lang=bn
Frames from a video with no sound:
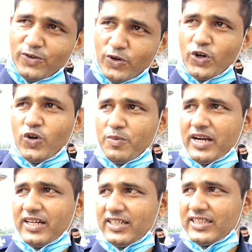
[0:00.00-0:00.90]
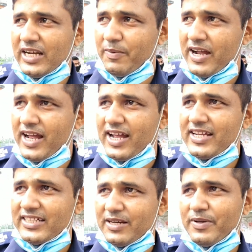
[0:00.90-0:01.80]
ওই একটি সেবা
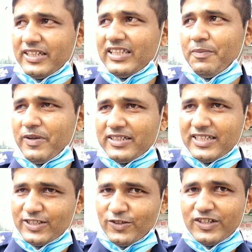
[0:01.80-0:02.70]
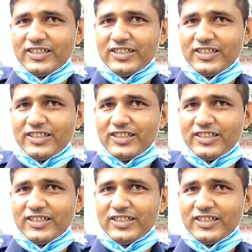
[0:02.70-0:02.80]
হিসেবে দিতে পেরেছি যেন